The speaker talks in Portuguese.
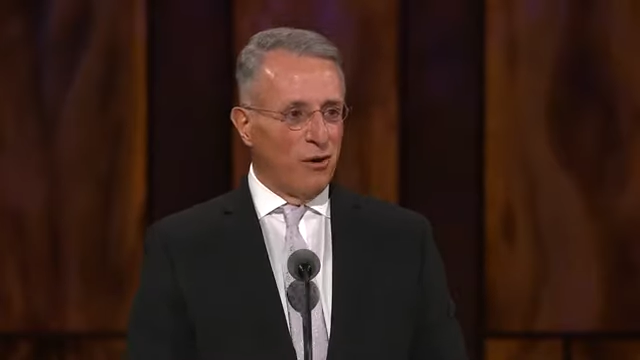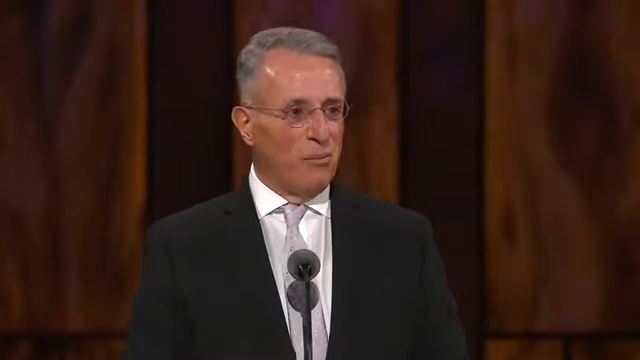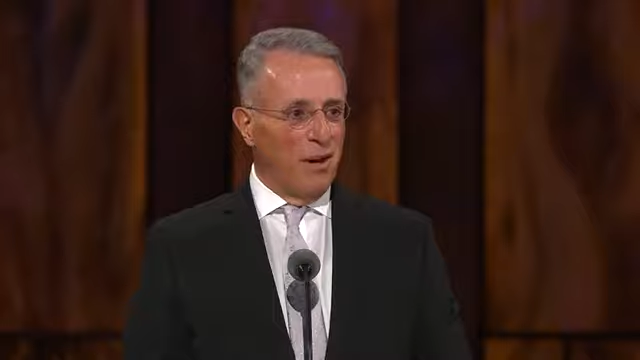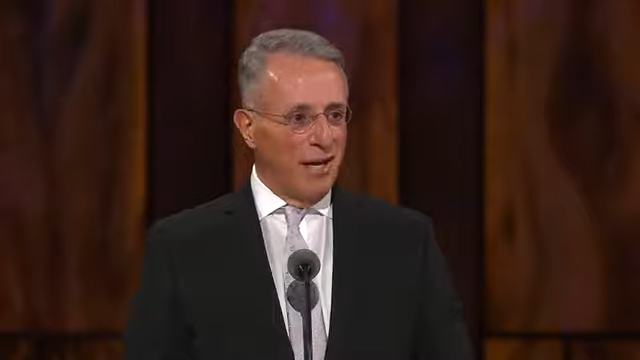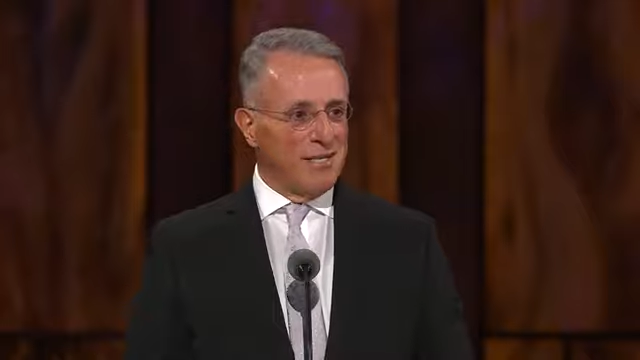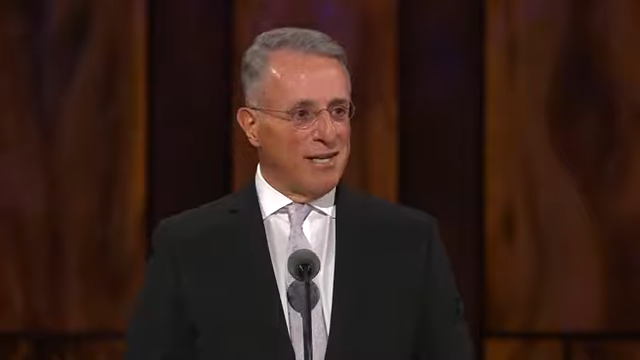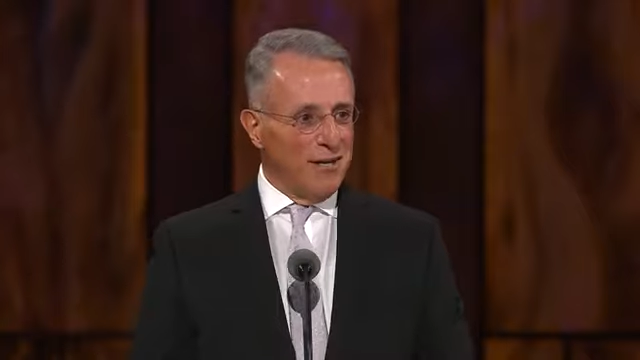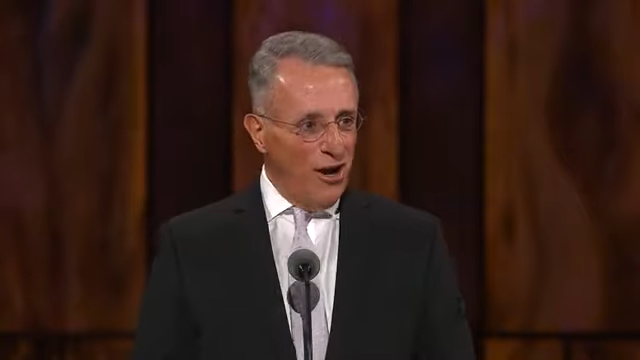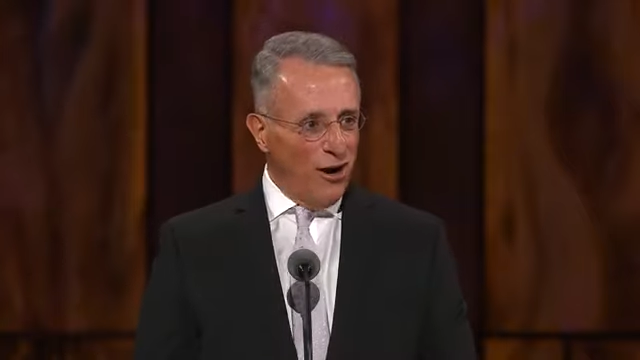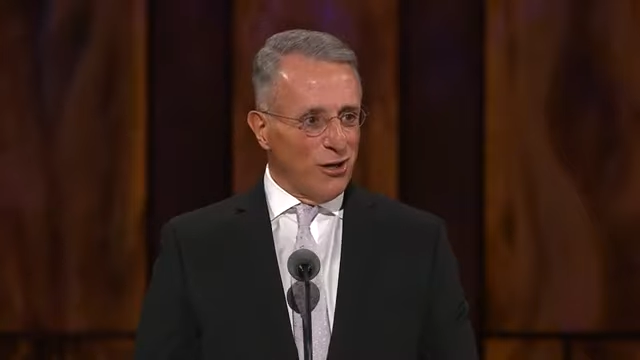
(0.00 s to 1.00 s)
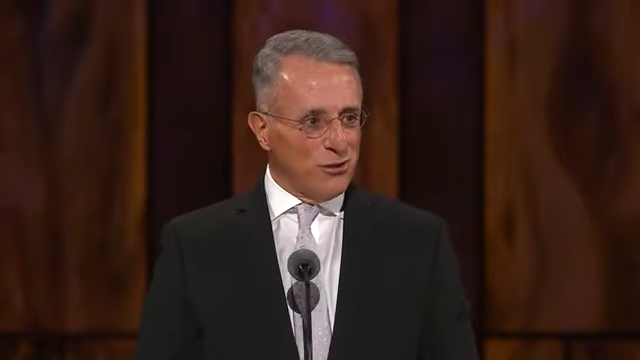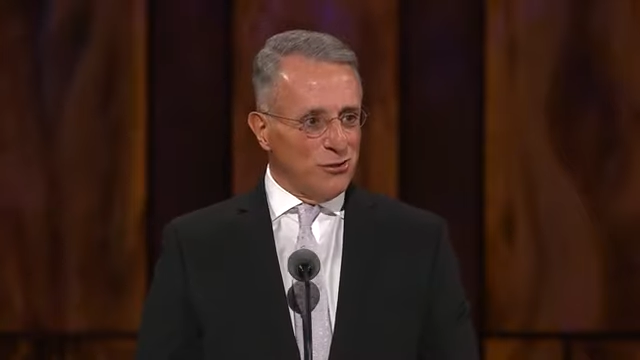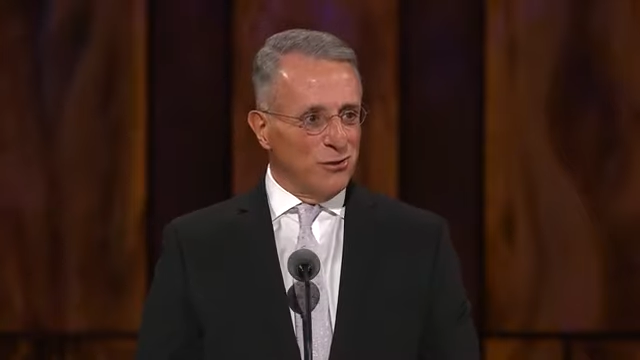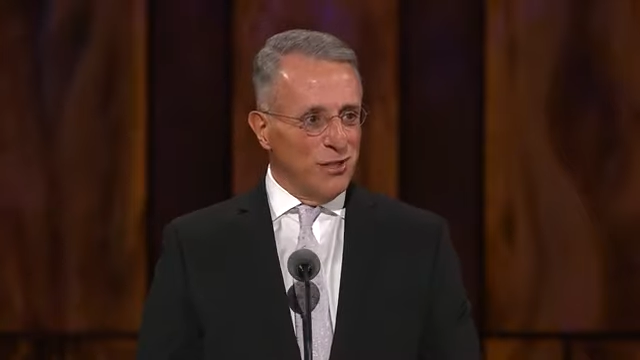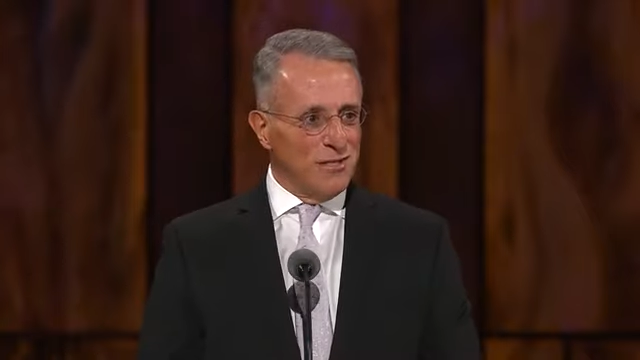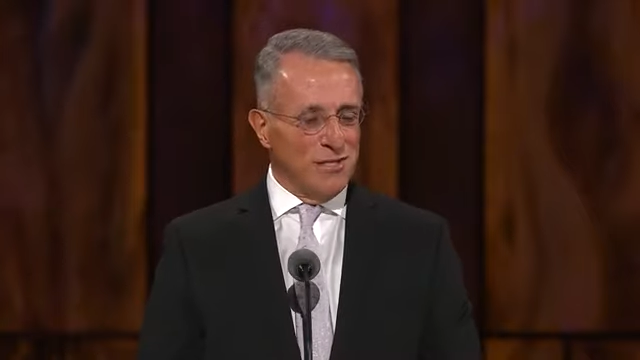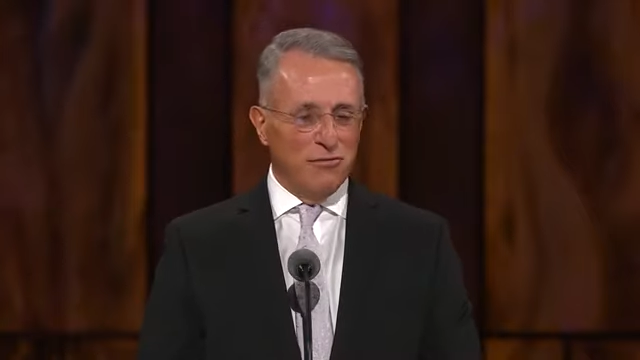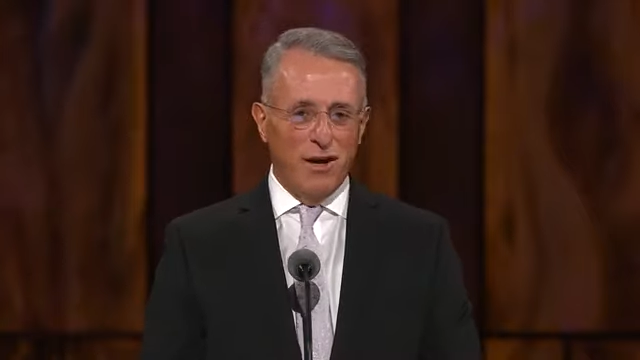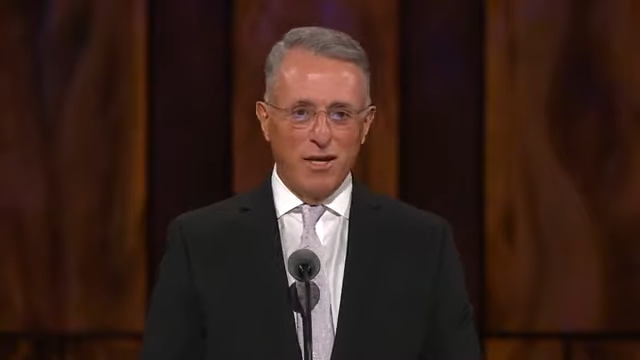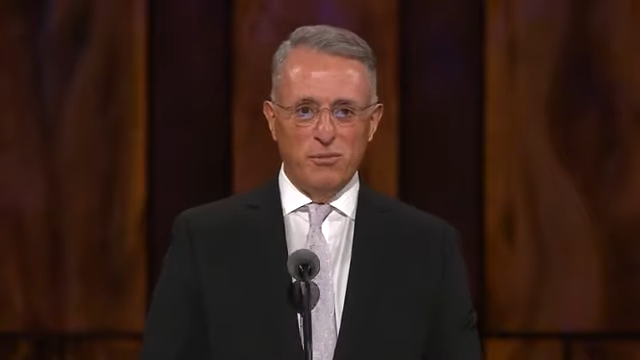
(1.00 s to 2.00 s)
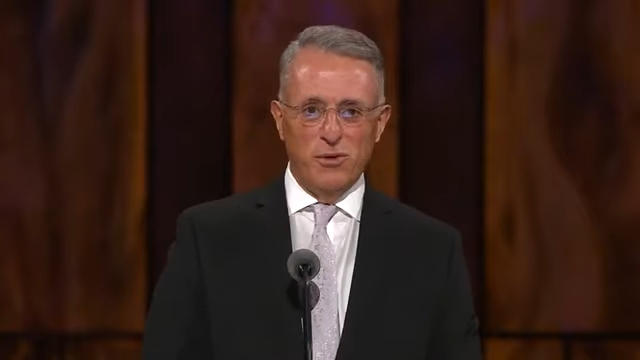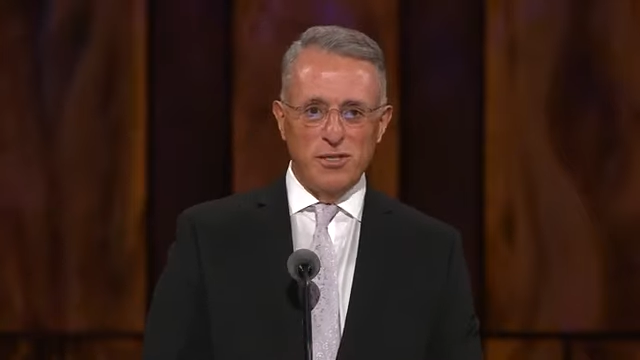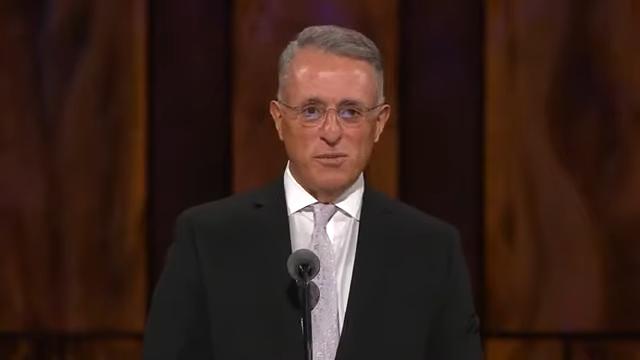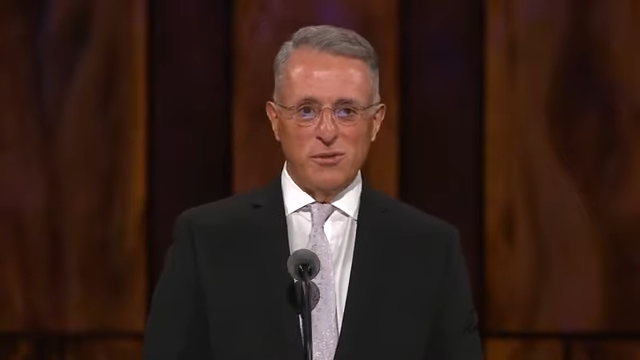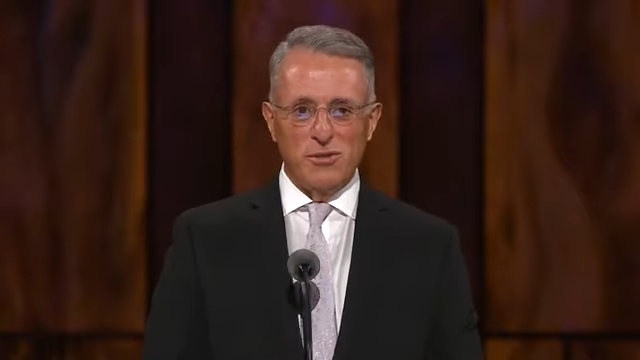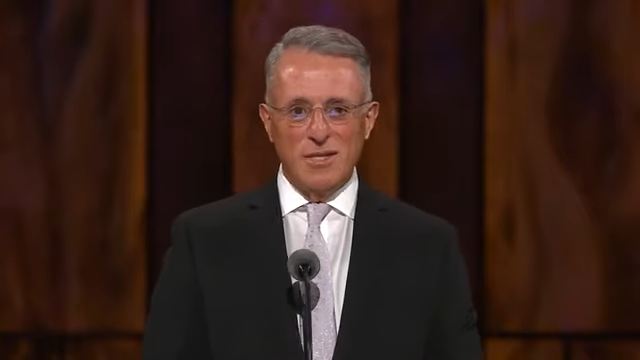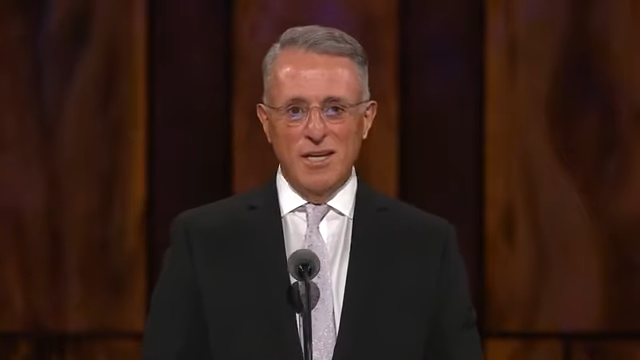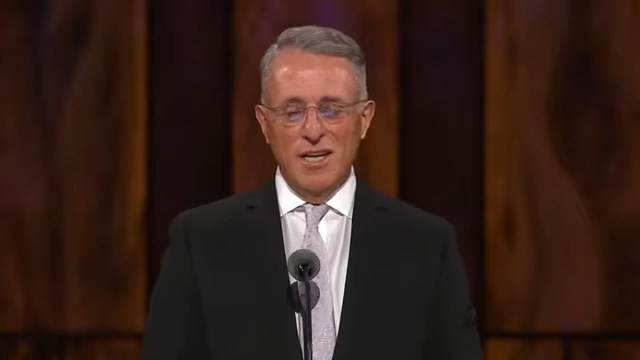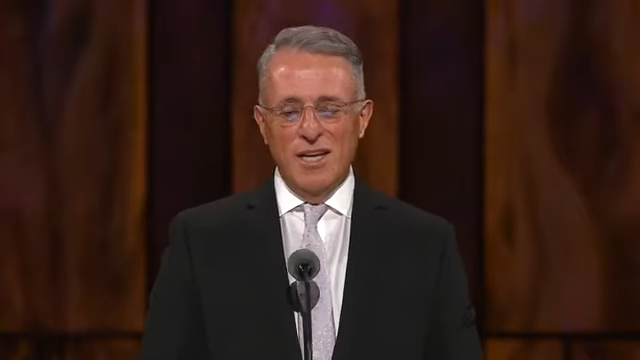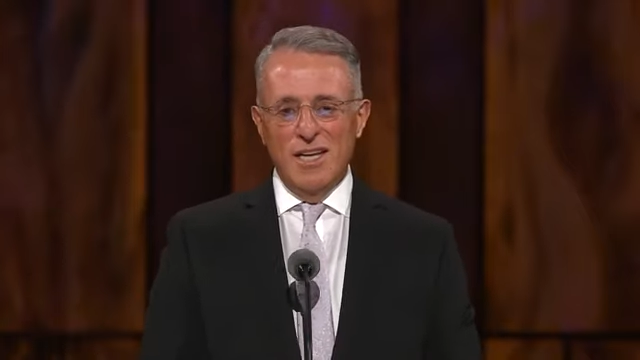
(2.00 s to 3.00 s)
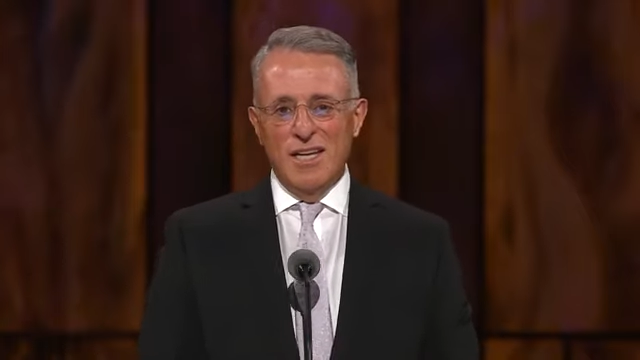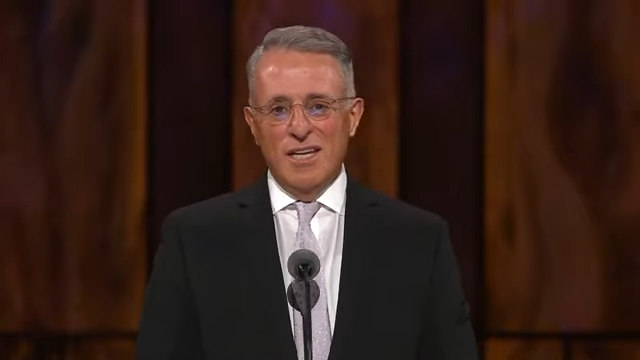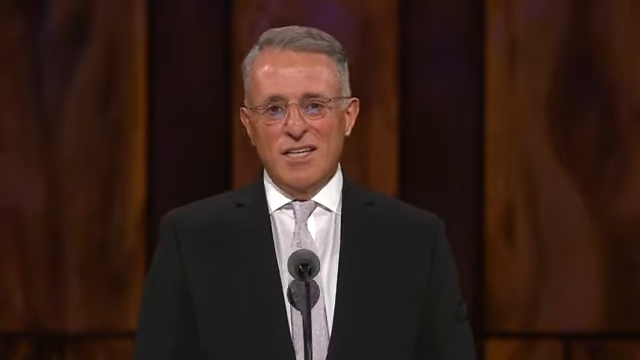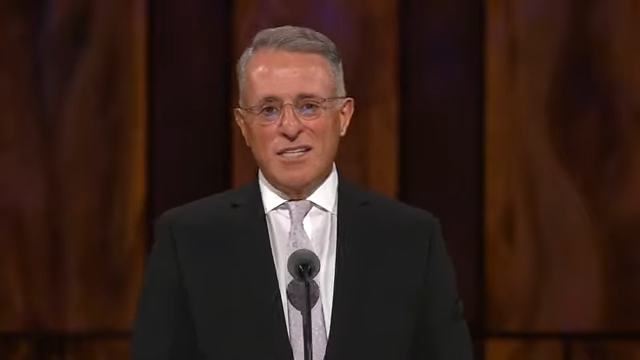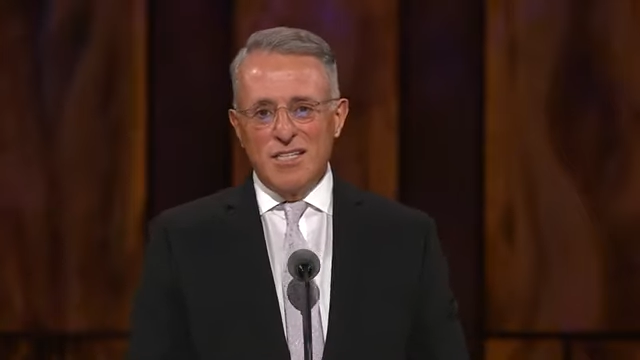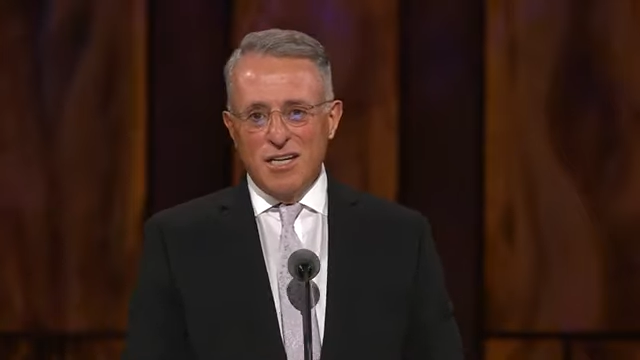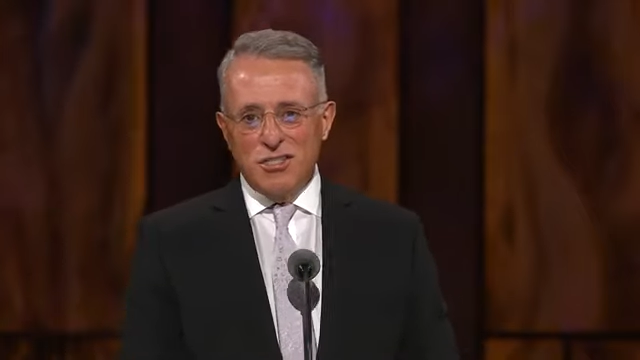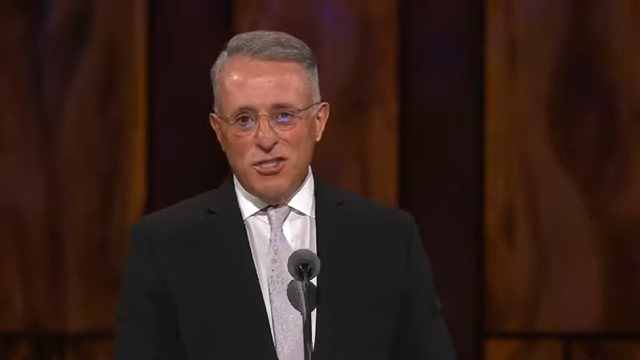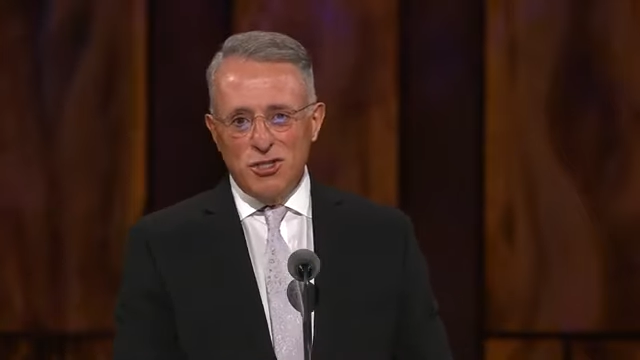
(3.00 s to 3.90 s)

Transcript: Além disso, Moroni os convidou a pedir a Deus,